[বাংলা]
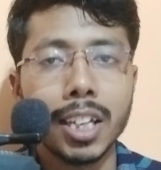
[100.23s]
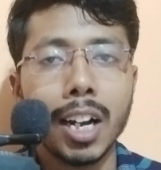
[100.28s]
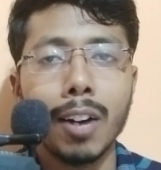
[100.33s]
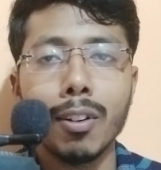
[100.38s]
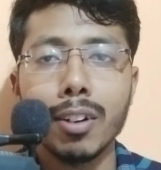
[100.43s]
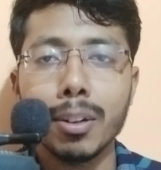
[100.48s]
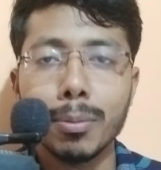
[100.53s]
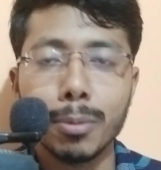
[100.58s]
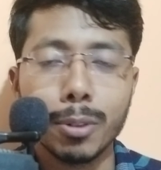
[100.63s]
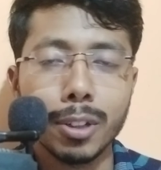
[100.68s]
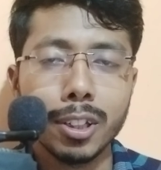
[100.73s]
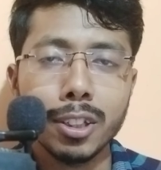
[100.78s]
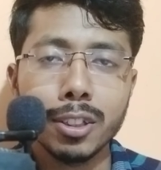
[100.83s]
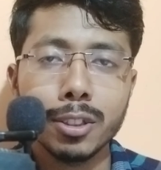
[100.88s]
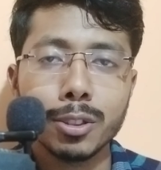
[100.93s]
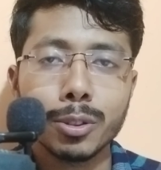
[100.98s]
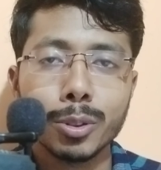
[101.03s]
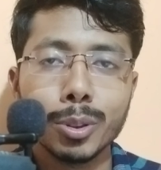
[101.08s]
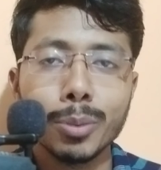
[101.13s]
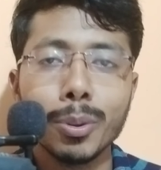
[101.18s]
তাহলে বলি
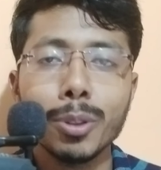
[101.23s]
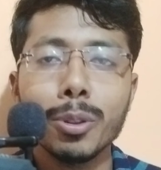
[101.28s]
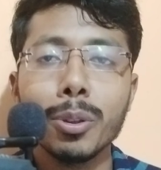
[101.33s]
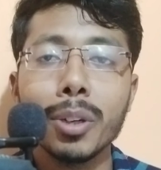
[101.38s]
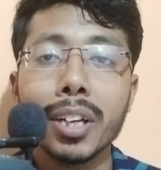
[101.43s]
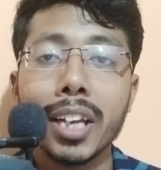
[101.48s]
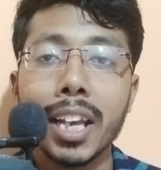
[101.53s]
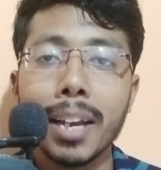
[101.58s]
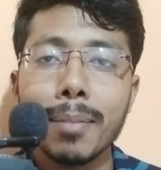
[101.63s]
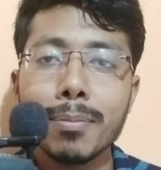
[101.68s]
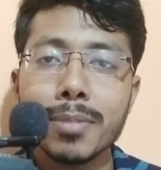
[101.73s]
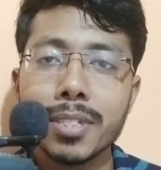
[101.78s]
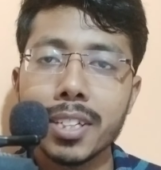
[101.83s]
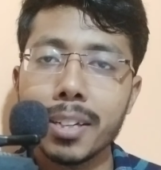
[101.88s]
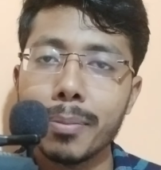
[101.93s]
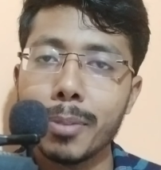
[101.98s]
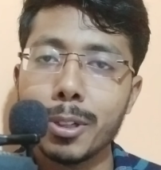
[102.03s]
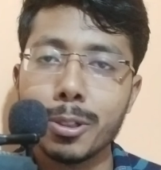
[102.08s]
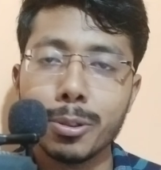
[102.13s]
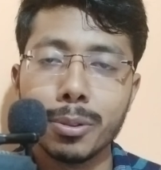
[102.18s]
শুধুমাত্র
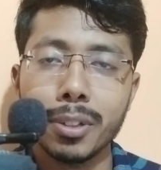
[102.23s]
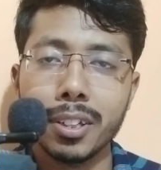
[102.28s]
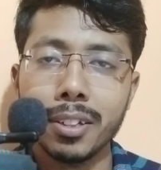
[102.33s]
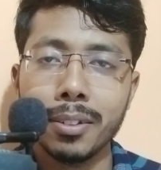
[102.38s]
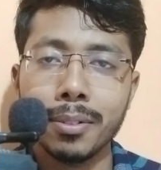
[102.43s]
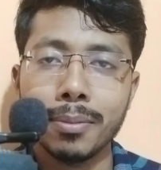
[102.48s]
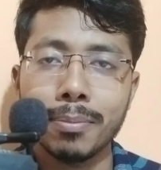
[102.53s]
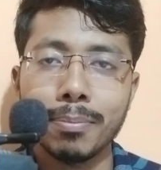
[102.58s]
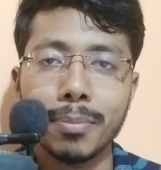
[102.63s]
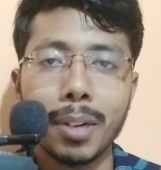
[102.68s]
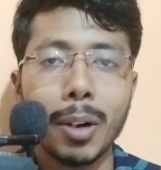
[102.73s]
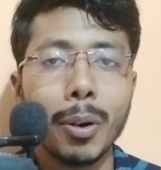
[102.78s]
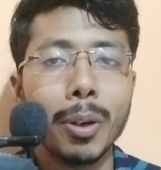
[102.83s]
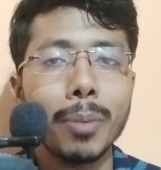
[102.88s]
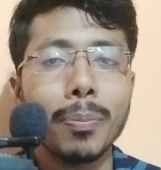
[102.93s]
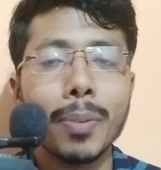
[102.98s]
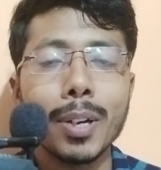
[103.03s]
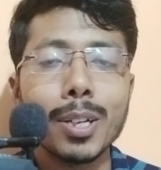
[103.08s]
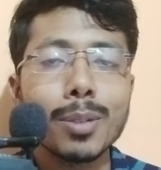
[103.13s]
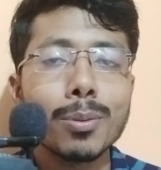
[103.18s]
গেমসের পেছনে বা
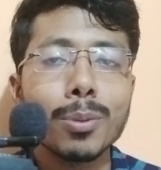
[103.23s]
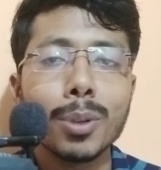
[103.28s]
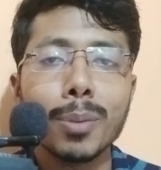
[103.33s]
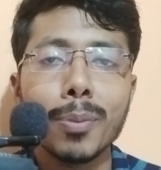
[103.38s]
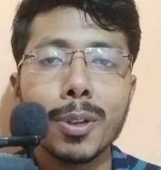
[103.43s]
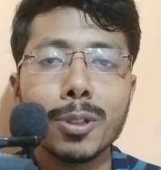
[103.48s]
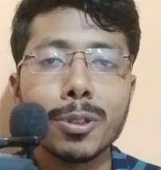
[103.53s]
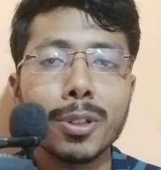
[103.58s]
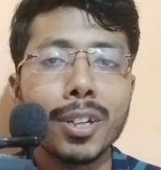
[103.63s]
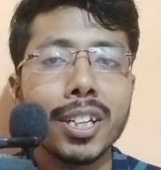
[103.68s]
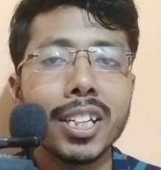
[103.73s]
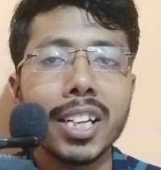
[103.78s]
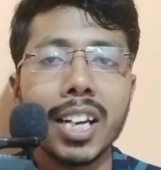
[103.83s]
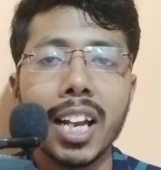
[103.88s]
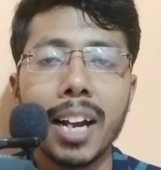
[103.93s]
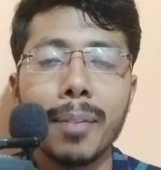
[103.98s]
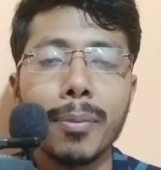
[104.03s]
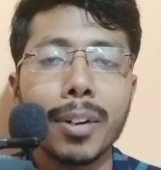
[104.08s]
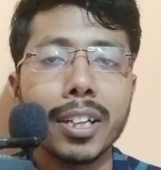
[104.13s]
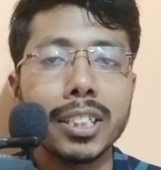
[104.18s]
ওই ফেসবুকের পেছনে
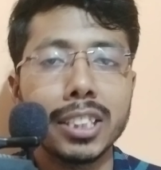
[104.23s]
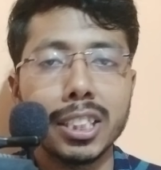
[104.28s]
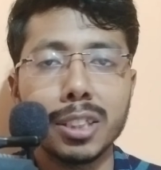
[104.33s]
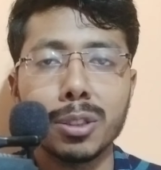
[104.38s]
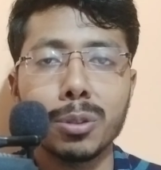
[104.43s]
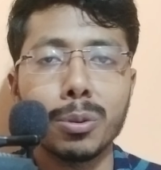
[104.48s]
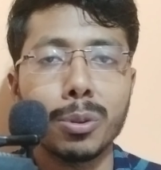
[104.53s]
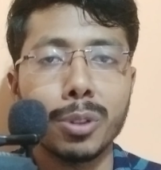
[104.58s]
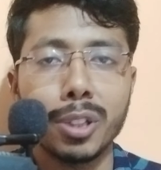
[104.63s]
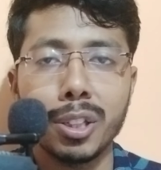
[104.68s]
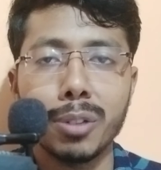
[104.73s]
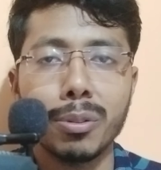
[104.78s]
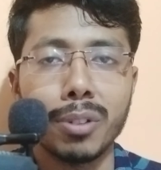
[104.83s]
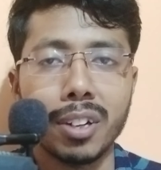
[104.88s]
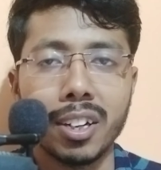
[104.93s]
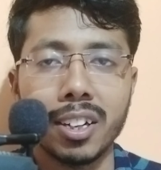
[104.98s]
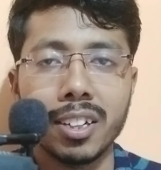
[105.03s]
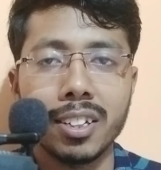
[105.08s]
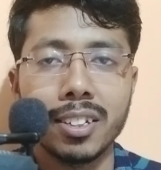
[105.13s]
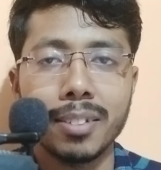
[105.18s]
নিজের লাইফটাকে শেষ করে দিও
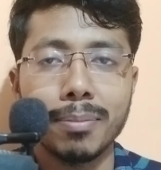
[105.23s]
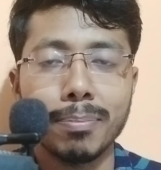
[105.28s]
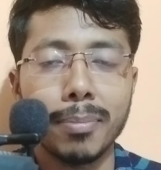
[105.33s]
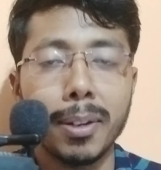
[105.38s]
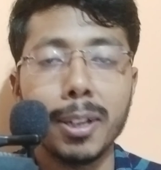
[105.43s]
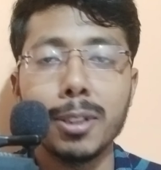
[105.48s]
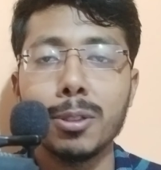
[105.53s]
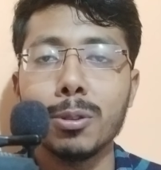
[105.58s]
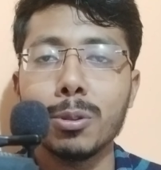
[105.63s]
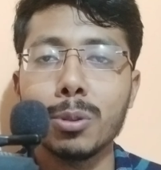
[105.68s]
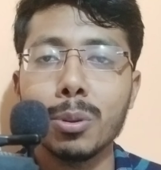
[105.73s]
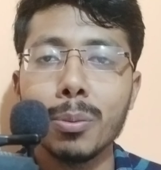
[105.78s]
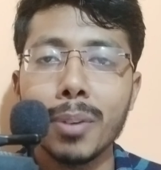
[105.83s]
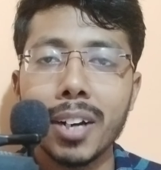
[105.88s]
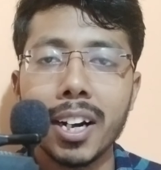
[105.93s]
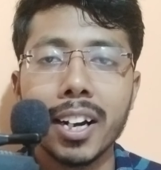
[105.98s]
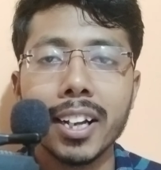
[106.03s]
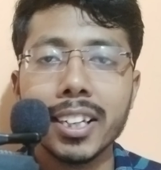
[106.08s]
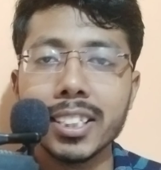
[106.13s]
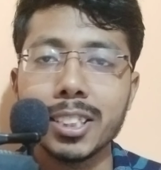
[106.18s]
না বা এই
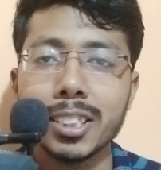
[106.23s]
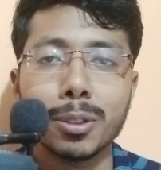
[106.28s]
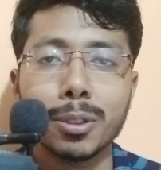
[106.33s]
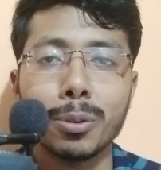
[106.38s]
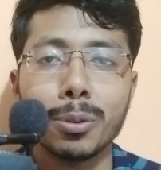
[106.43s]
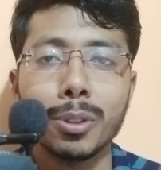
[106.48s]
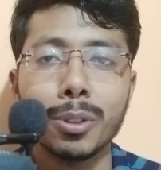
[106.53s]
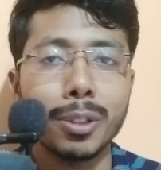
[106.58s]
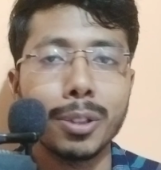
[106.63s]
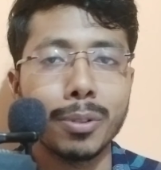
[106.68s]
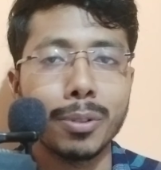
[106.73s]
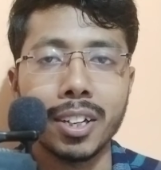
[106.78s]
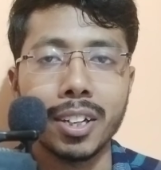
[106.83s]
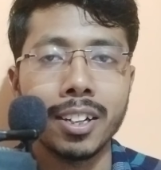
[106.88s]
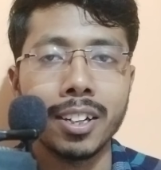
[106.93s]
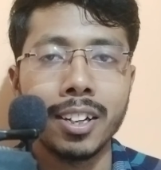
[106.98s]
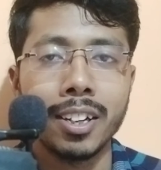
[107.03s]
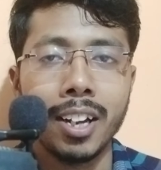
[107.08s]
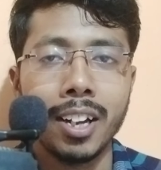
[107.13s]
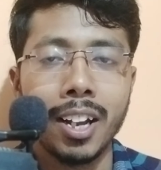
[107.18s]
ছোটোবেলাটাকে শেষ করে দিও না
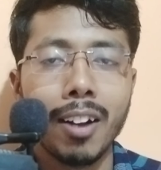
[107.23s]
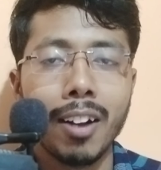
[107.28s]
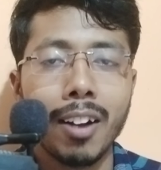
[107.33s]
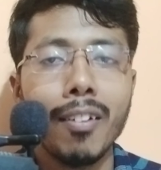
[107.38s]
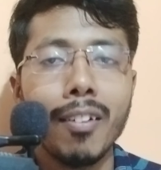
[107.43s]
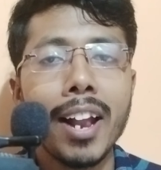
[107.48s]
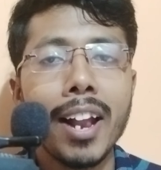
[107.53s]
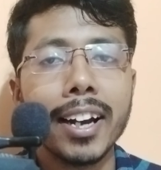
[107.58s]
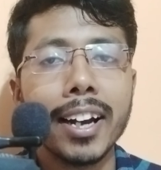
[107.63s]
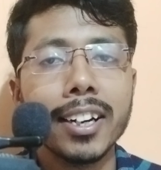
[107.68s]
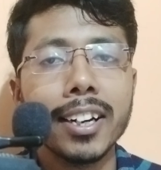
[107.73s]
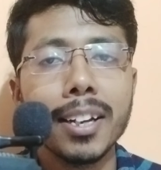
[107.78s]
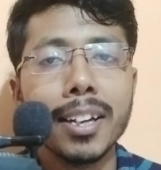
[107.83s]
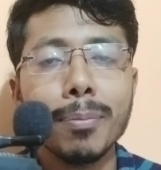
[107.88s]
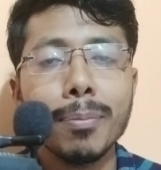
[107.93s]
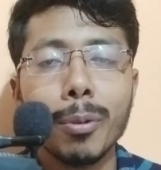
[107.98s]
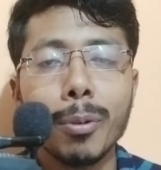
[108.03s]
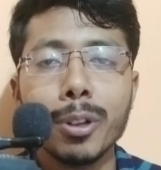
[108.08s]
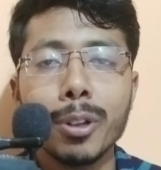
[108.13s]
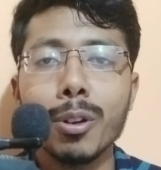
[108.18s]
কারণ একটা
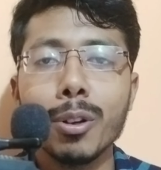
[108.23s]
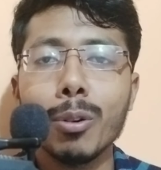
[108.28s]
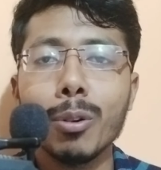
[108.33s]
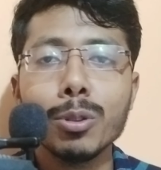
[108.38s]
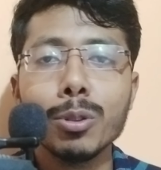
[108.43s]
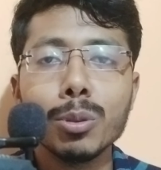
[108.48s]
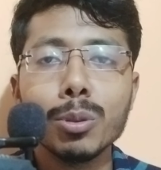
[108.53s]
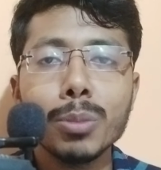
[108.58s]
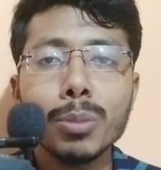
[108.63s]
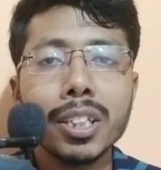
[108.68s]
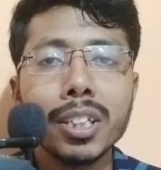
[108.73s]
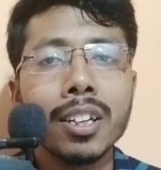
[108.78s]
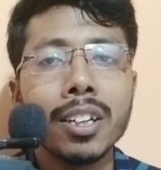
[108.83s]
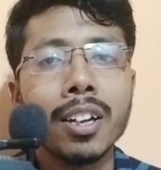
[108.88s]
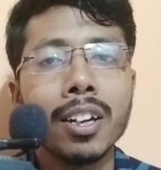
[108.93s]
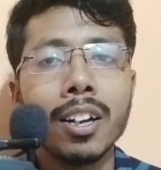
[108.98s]
টাইম পরে যখন তুমি